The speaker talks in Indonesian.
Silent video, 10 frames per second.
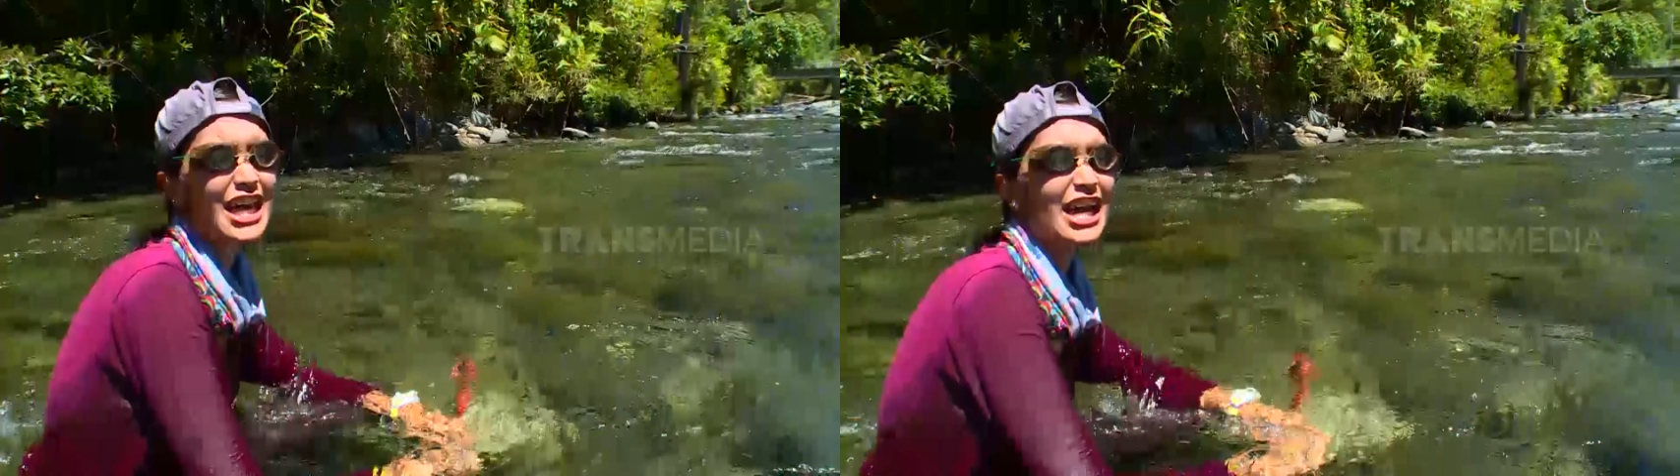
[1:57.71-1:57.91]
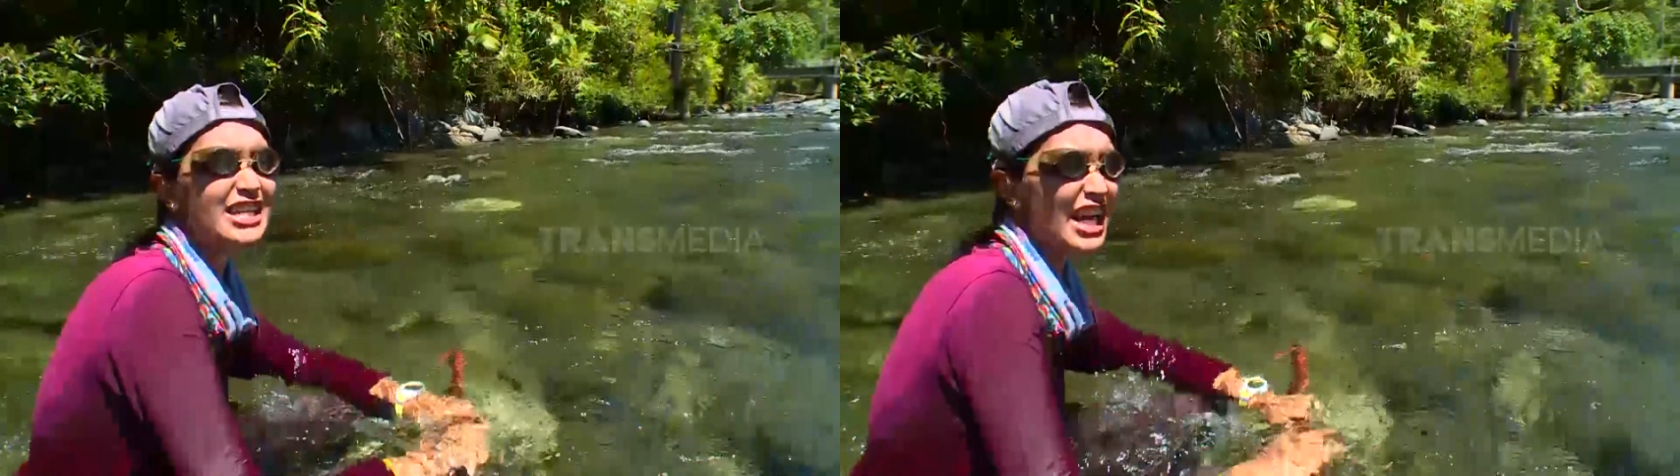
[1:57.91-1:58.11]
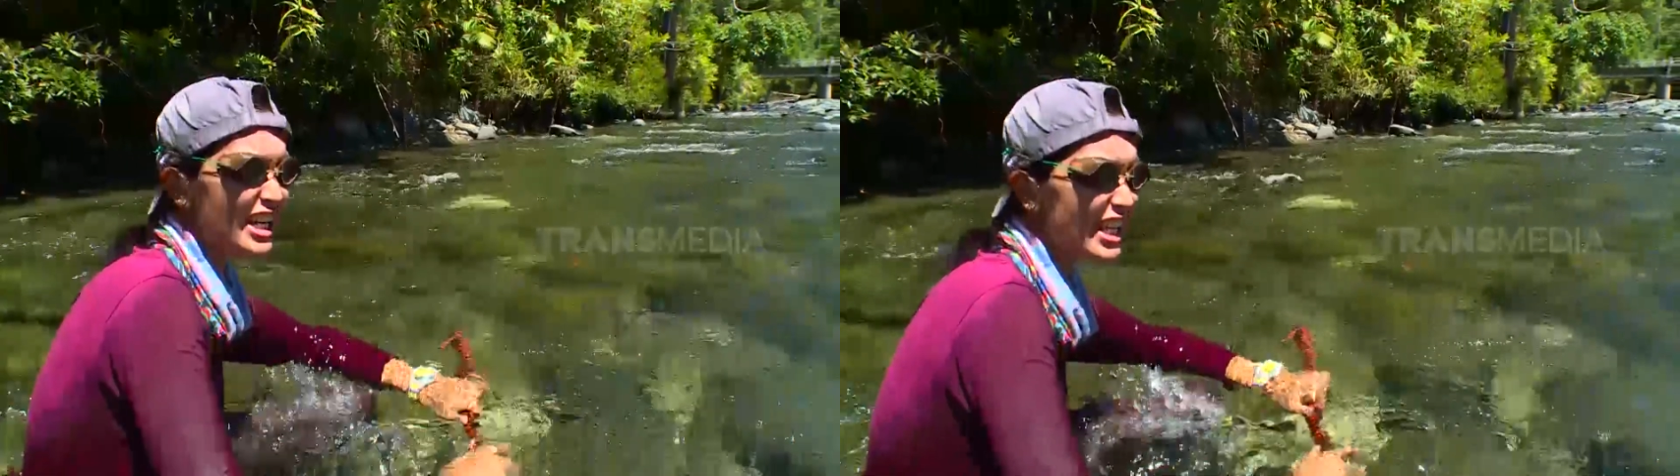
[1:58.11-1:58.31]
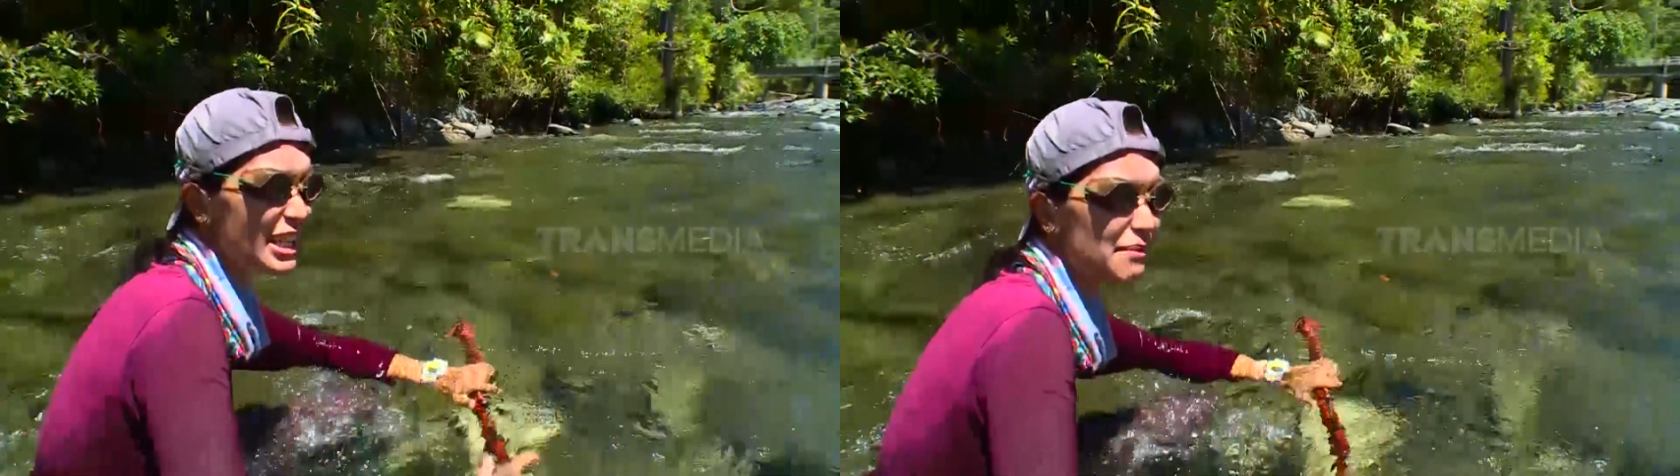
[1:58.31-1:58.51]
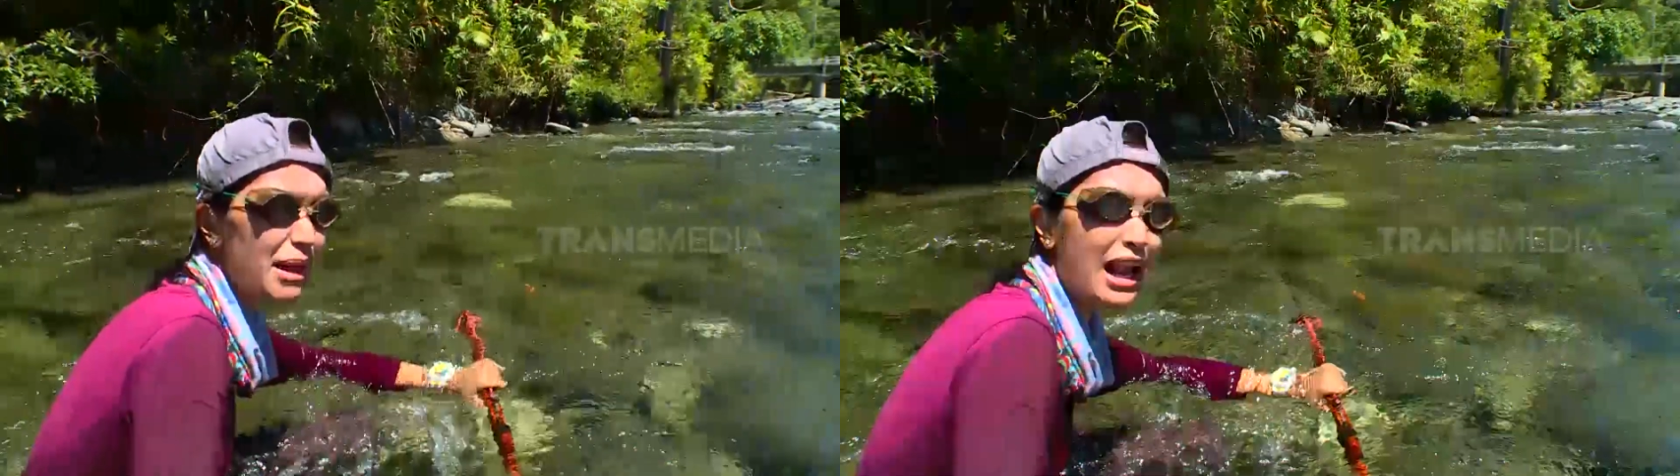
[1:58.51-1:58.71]
nyarinya ini
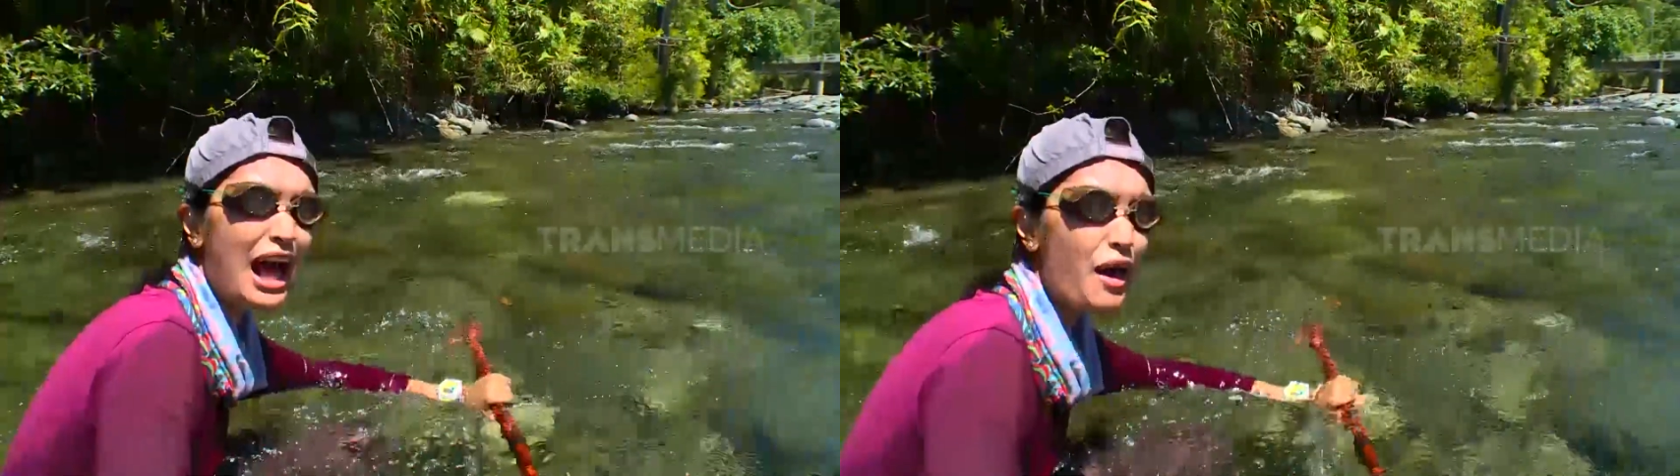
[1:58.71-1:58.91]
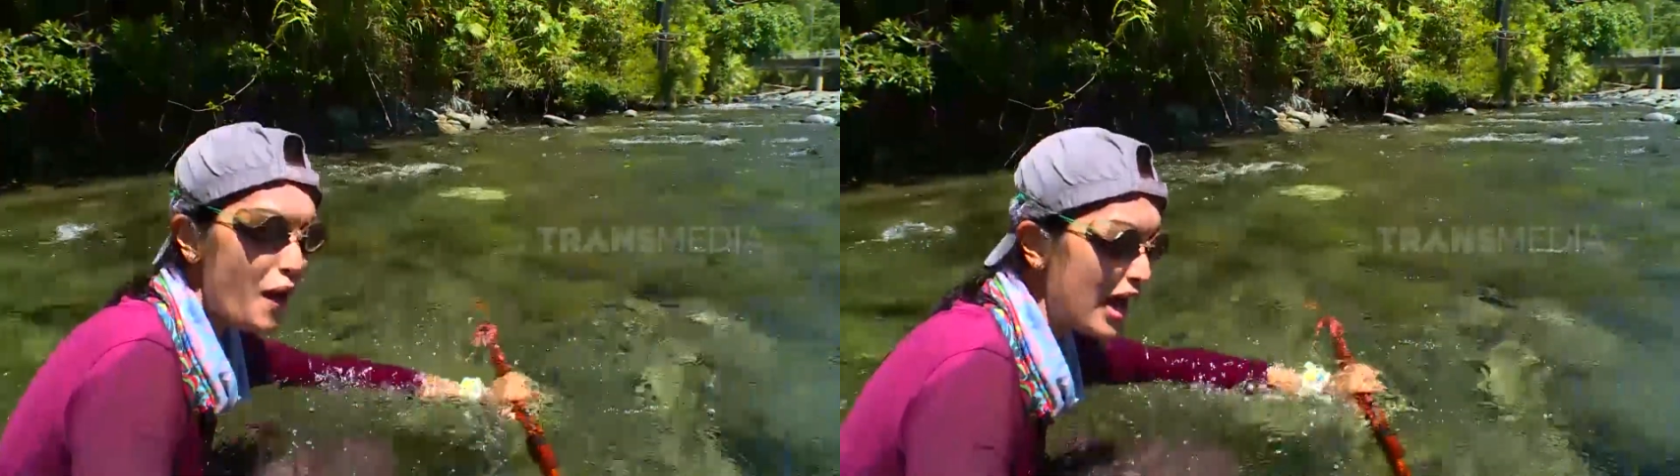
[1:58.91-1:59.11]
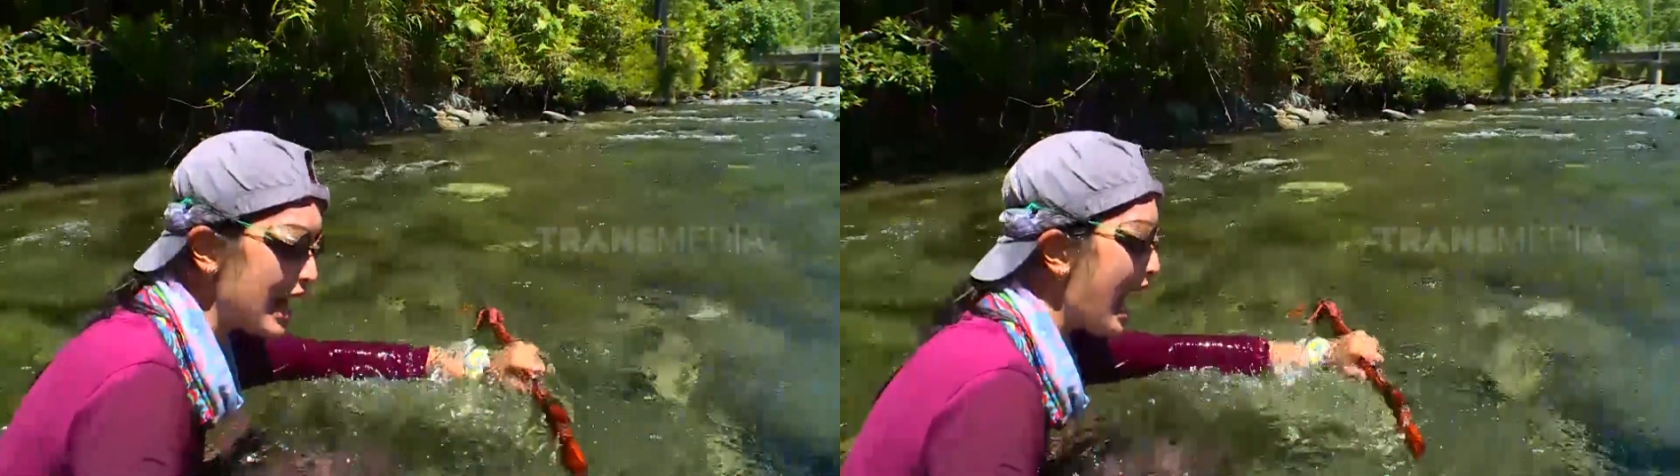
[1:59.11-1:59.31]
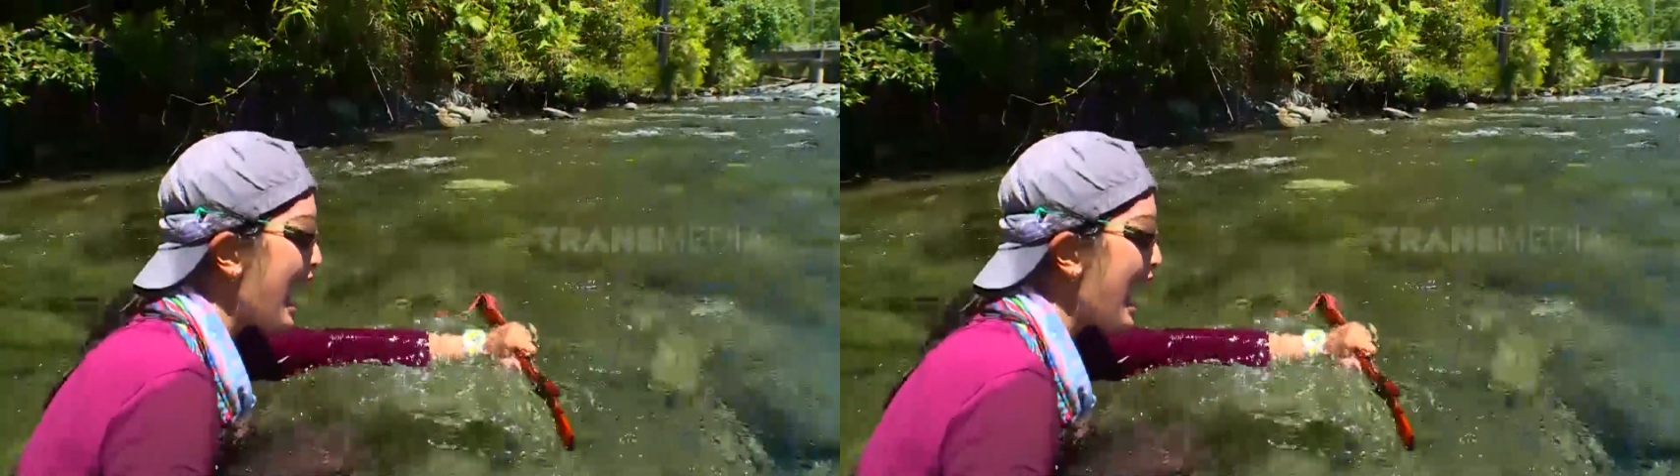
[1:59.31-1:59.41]
kita melawan